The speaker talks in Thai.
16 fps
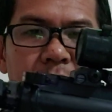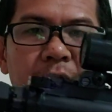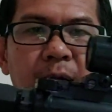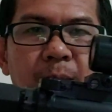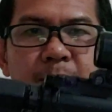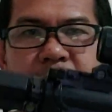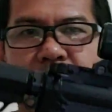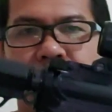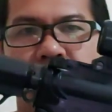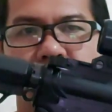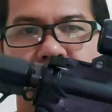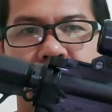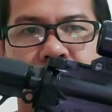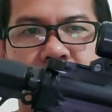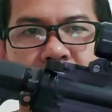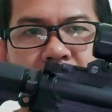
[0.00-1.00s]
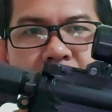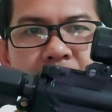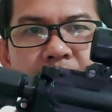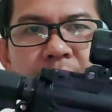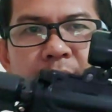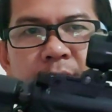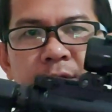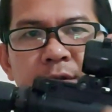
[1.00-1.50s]
เดิมเฉพาะ
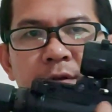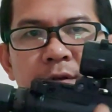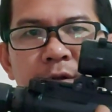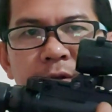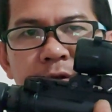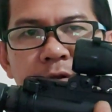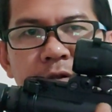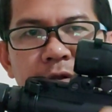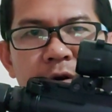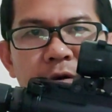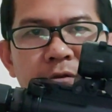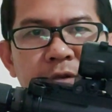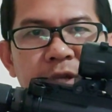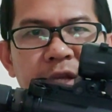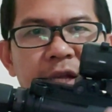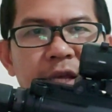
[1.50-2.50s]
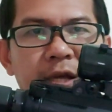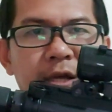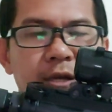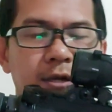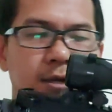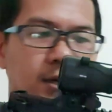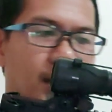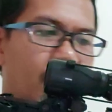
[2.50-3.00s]
2ชิ้นนี้
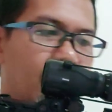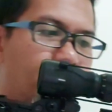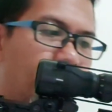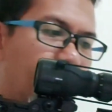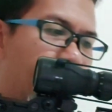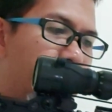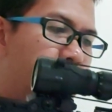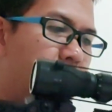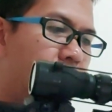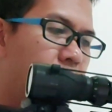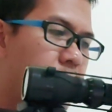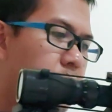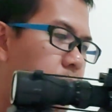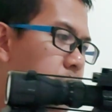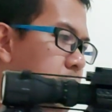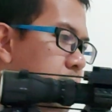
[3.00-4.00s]
นะครับกับลำกล้อง